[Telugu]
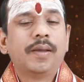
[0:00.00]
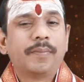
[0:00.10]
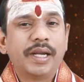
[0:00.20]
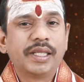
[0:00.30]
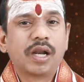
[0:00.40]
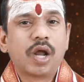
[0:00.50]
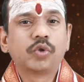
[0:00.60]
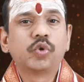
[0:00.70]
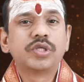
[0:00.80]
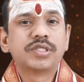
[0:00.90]
పనికి
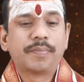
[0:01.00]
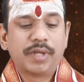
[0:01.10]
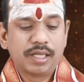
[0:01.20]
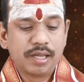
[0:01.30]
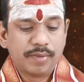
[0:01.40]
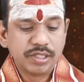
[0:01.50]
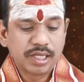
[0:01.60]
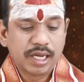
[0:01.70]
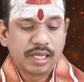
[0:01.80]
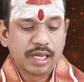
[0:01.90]
రాదు అని చెప్పి
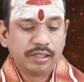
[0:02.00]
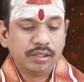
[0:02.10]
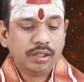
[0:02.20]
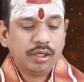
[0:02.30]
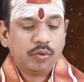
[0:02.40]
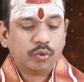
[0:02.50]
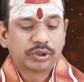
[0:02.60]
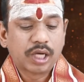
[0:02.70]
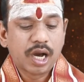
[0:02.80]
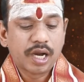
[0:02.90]
గమనించగలగాలి
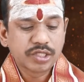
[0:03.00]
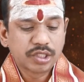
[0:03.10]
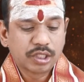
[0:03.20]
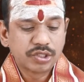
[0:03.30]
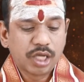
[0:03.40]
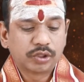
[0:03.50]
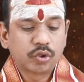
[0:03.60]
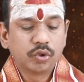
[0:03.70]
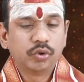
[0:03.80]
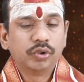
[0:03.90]
ఉత్తరా నక్షత్ర
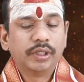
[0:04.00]
జాతకులు